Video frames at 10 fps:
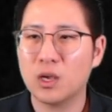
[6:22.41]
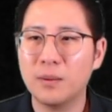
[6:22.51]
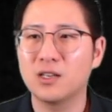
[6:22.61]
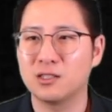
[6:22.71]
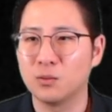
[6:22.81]

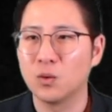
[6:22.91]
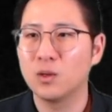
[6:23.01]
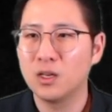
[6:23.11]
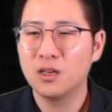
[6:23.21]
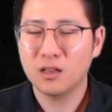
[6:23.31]
해봐야지 뭐.
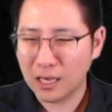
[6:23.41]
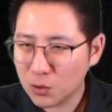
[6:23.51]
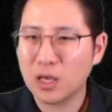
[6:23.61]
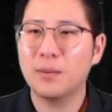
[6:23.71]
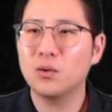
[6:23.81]

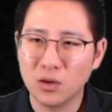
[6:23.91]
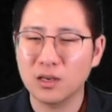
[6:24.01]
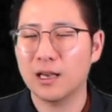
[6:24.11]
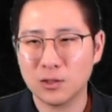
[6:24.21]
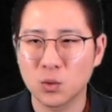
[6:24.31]
계속 해본 거예요.
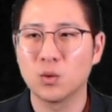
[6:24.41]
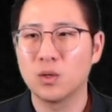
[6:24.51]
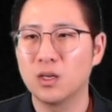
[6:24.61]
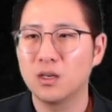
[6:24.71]
계속.